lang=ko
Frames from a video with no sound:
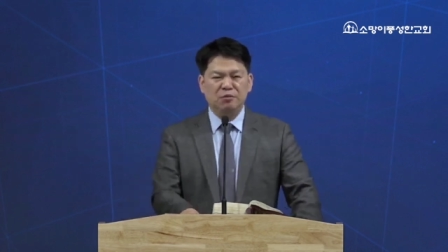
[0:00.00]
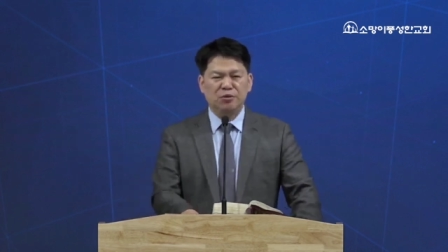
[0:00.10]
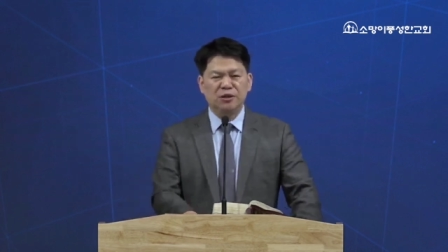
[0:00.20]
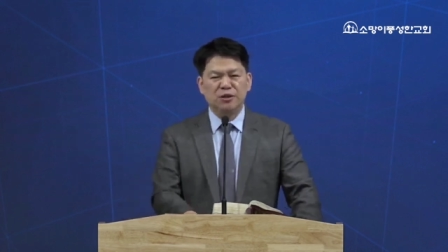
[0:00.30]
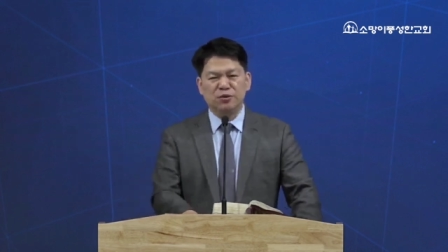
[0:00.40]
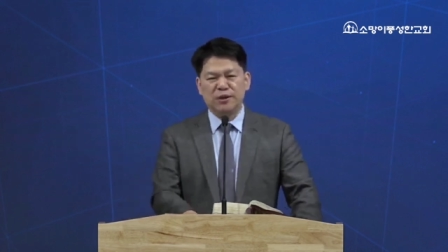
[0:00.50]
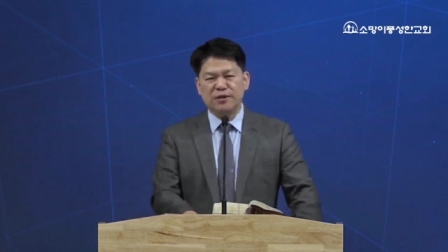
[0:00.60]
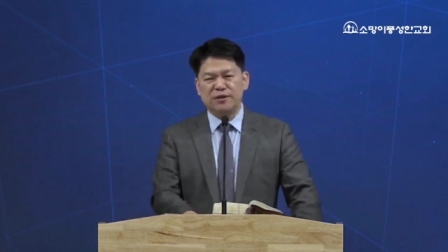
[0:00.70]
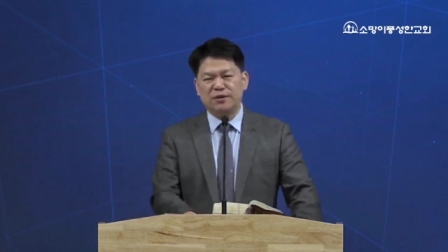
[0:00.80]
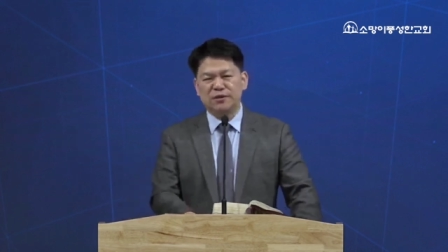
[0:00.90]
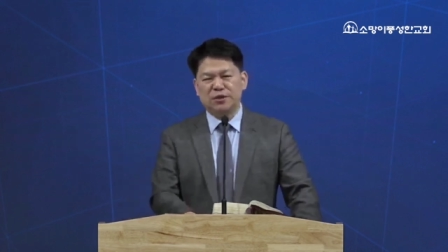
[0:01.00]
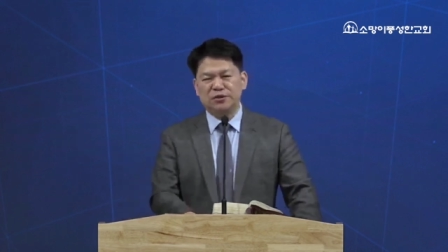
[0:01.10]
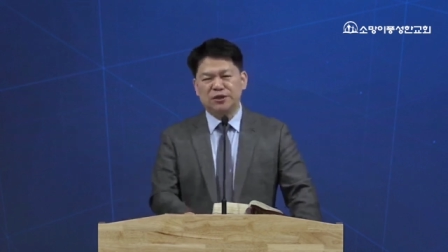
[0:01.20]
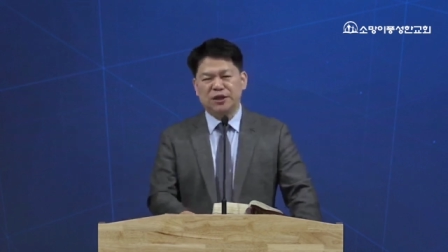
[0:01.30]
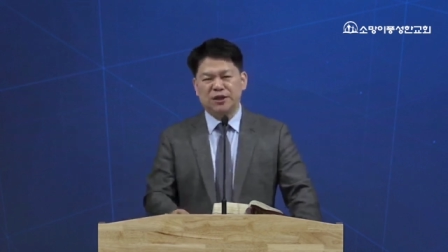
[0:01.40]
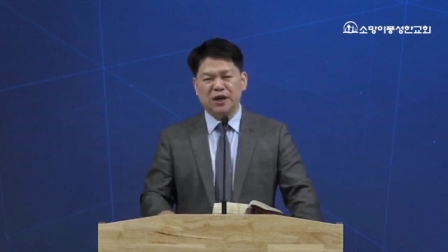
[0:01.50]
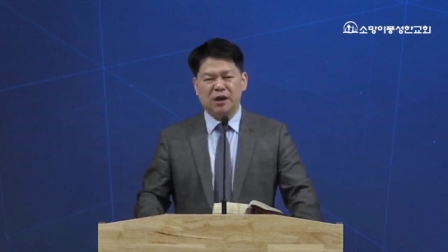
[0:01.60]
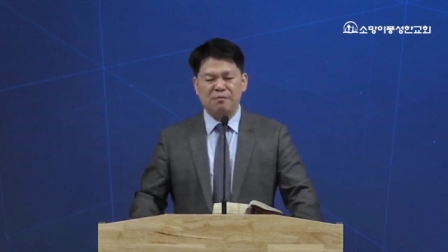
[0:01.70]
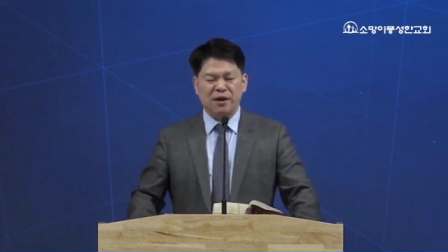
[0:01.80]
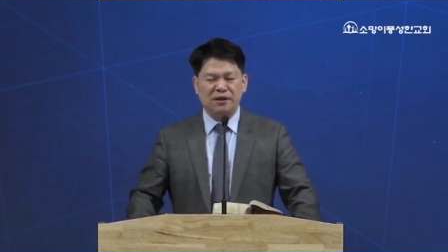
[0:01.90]
모세를 통해서 전쟁에
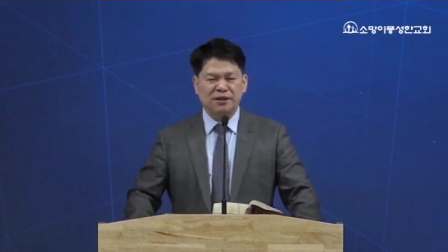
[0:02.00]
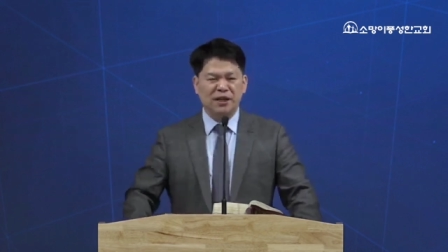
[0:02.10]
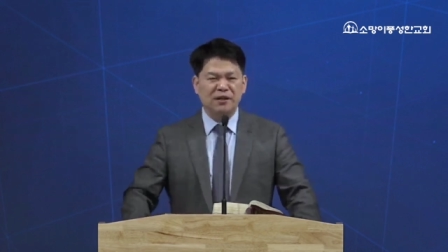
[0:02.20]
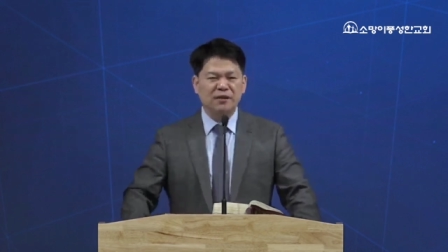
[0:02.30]
나갈 만한 자